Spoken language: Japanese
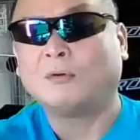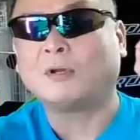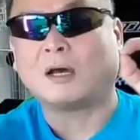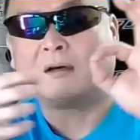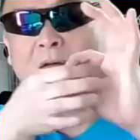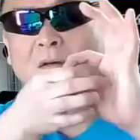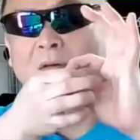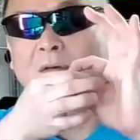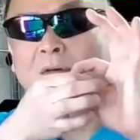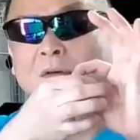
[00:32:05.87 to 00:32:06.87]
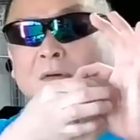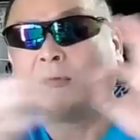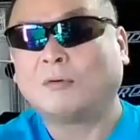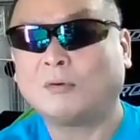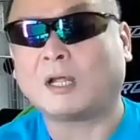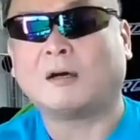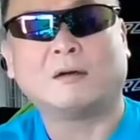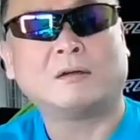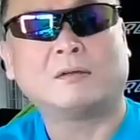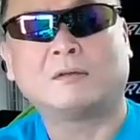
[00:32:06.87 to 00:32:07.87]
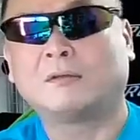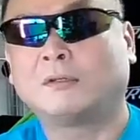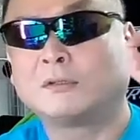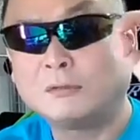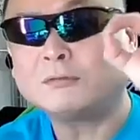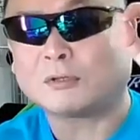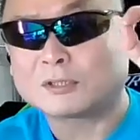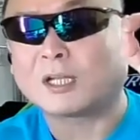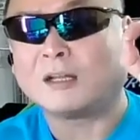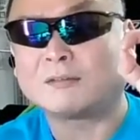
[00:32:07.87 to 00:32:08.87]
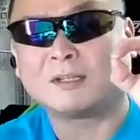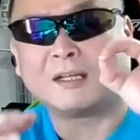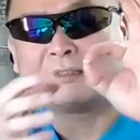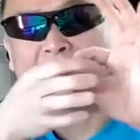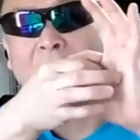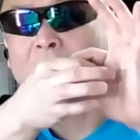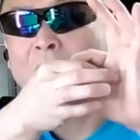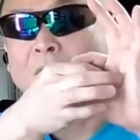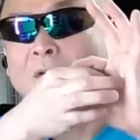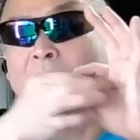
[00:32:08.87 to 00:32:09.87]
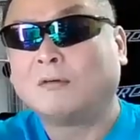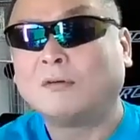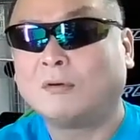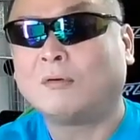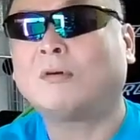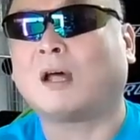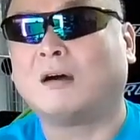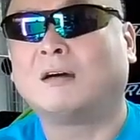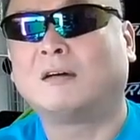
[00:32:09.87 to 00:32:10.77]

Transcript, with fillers: ほらほらぐっと力入れてくださいってねほら